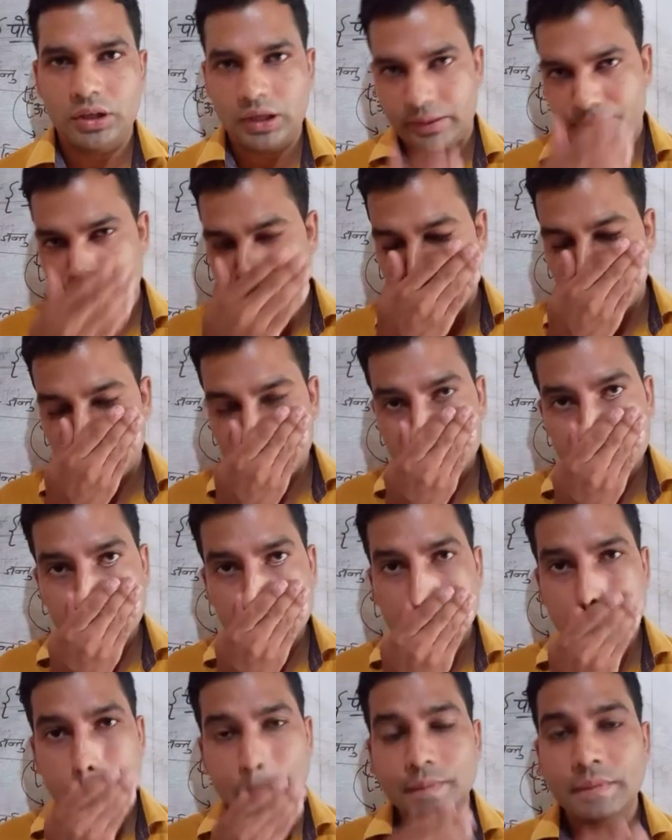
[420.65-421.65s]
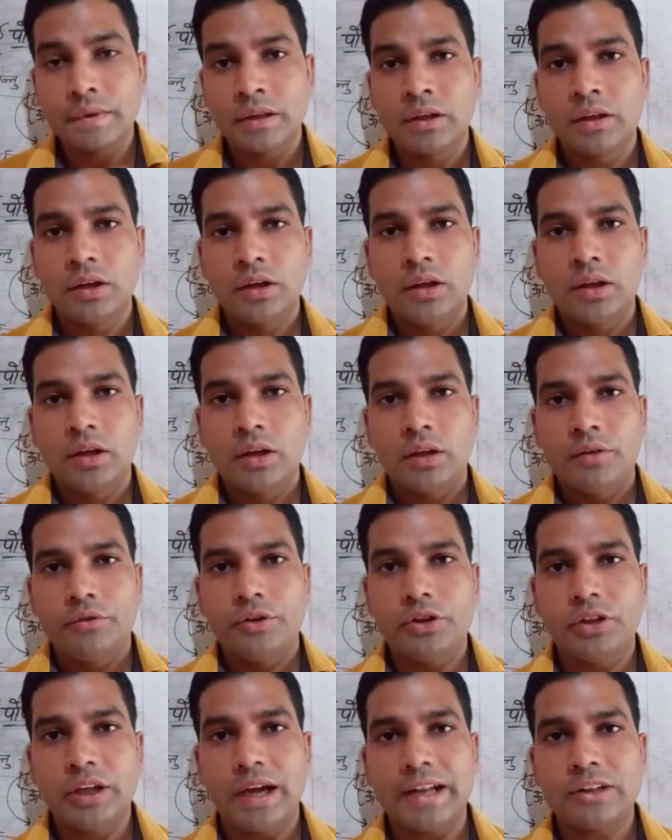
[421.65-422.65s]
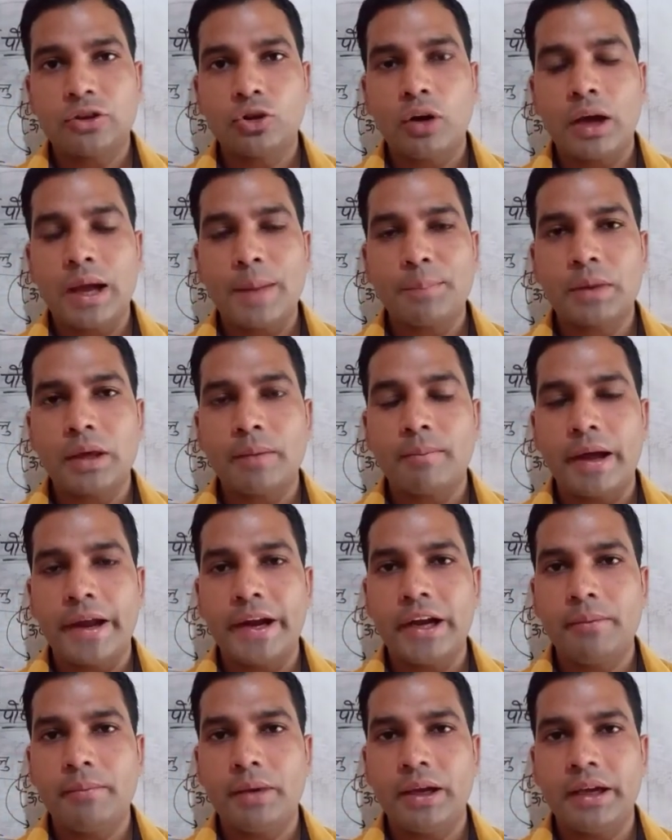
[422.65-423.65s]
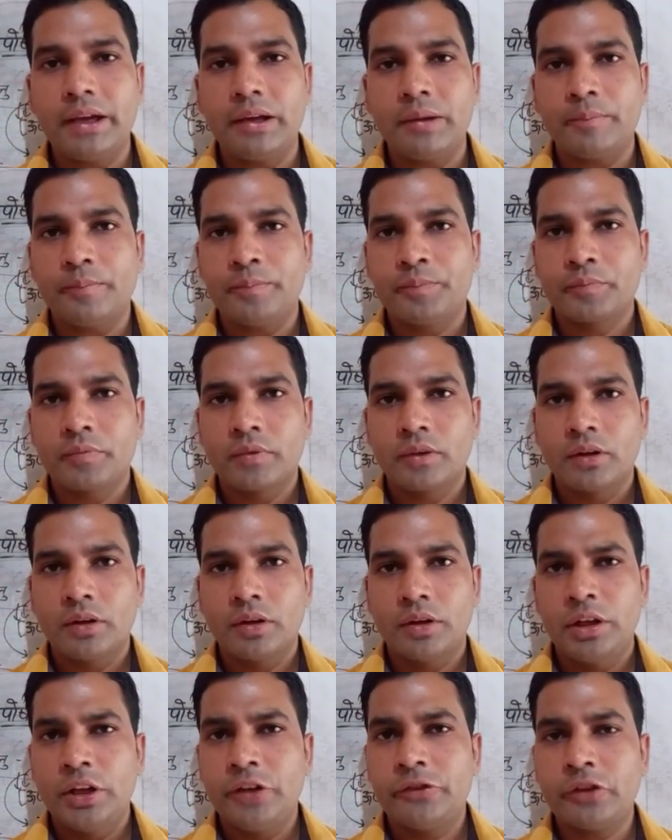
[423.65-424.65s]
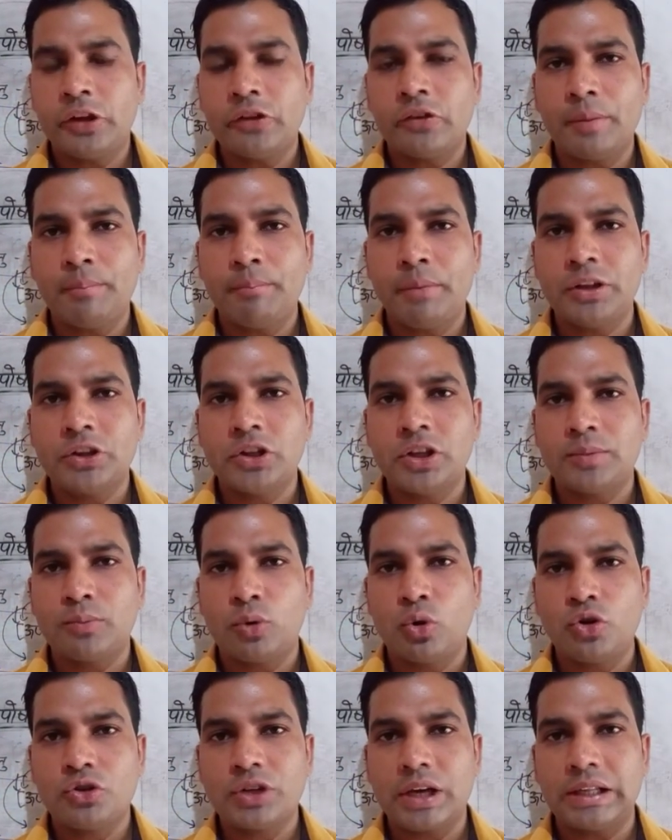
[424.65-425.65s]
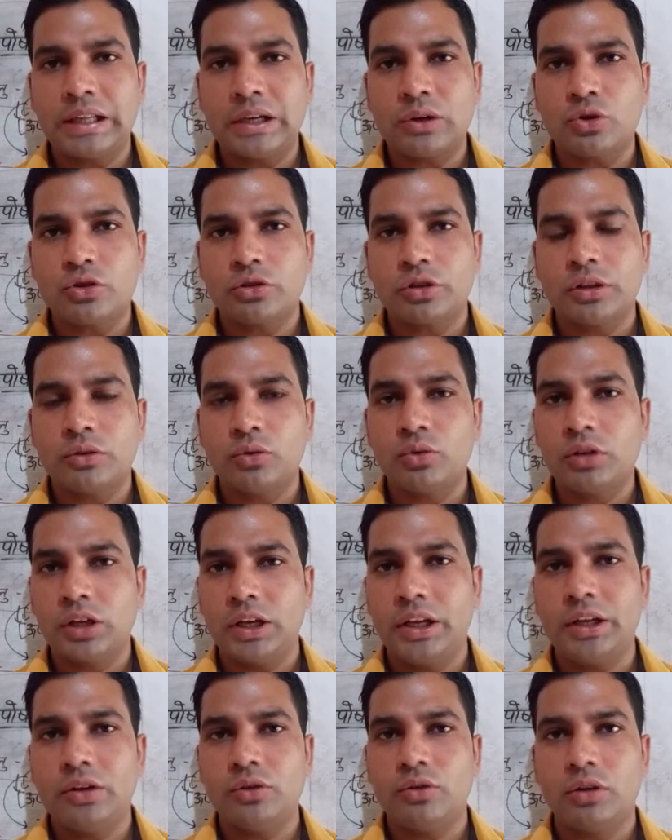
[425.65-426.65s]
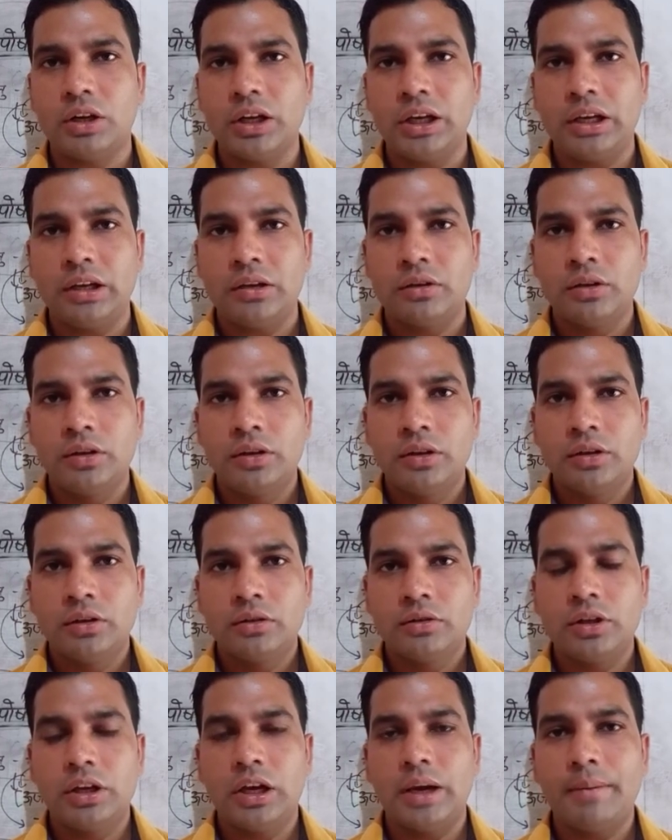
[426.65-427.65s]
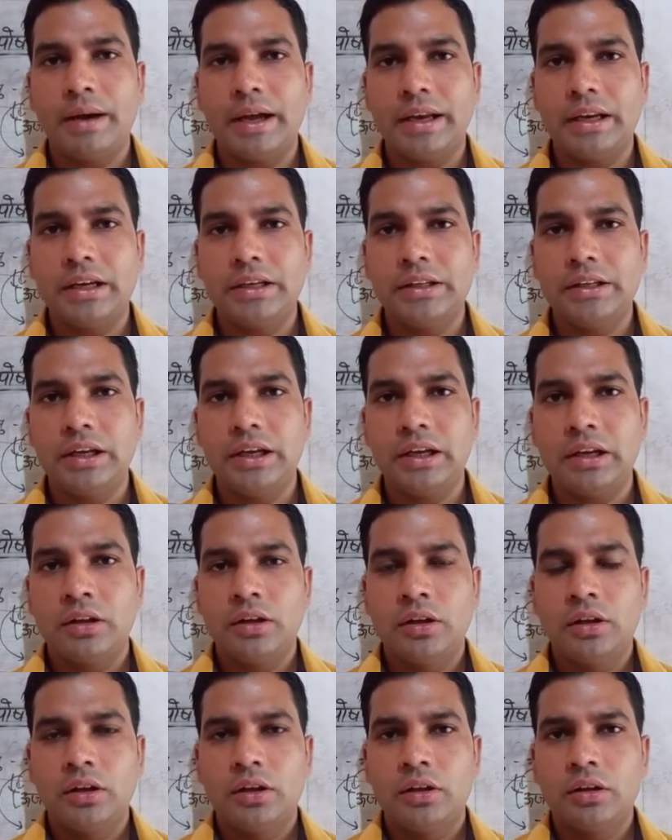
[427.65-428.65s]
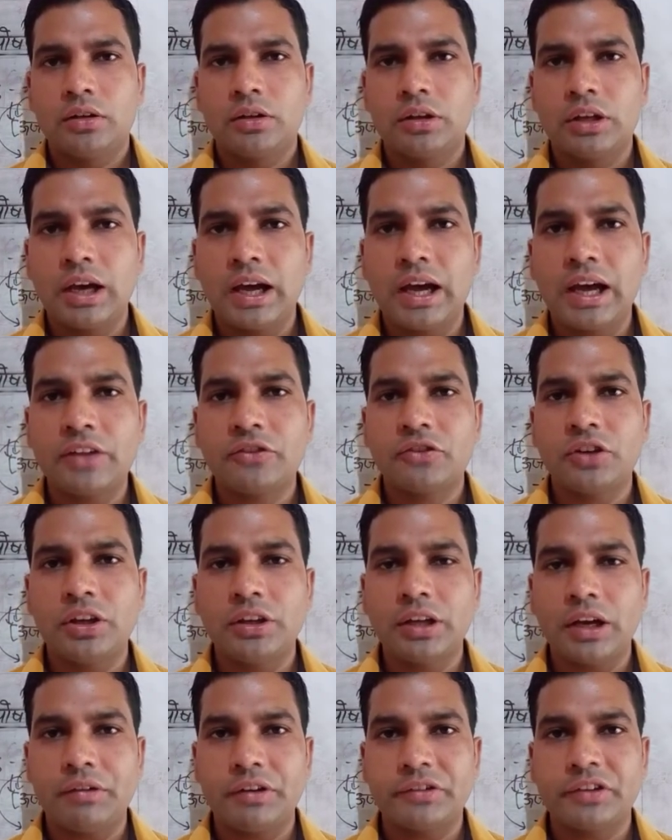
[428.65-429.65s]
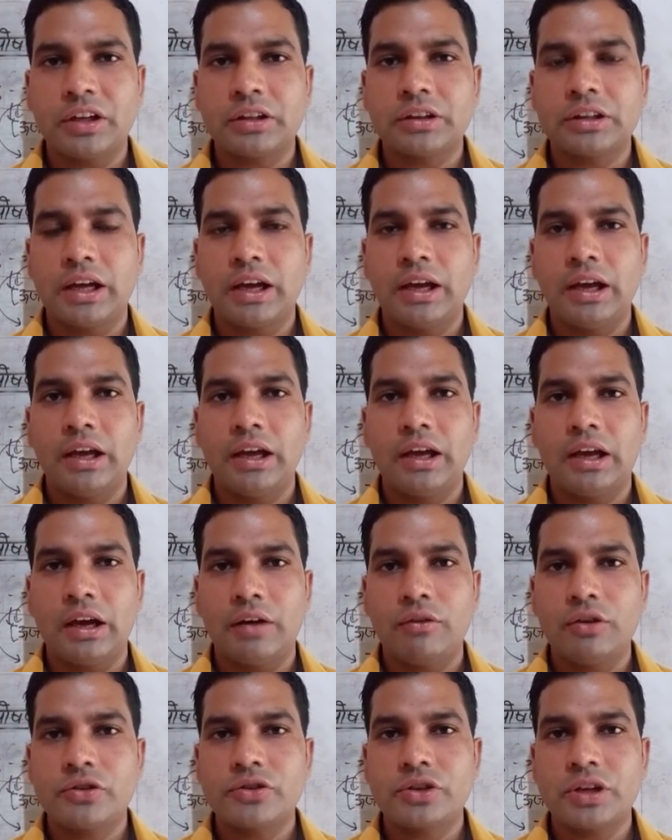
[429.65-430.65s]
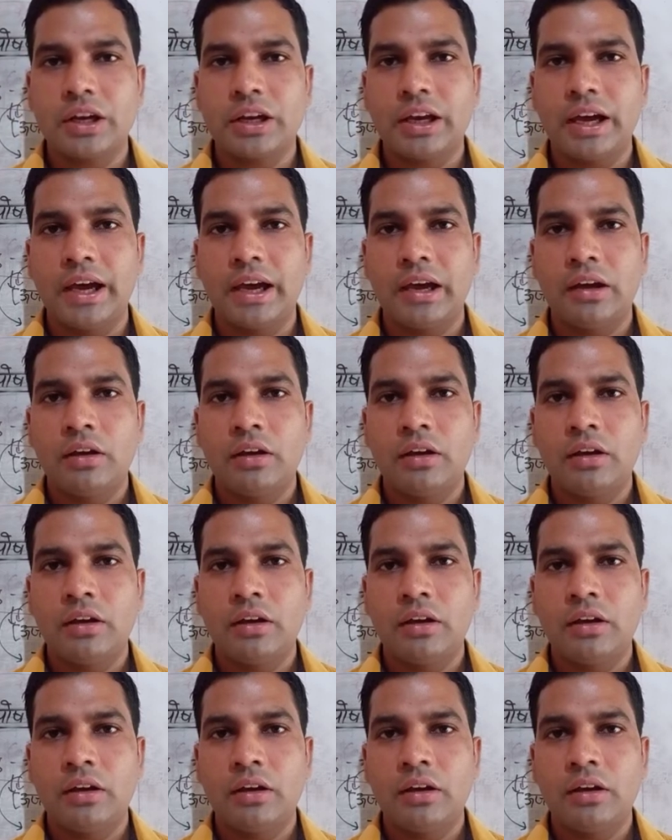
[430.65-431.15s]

है विद्यार्थियों आपके माइंड में इससे संबंधित बहुत ज्यादा क्वेश्चन उठ रहे होंगे कि हमारे लिए क्या चीज आवश्यकता आवश्यक है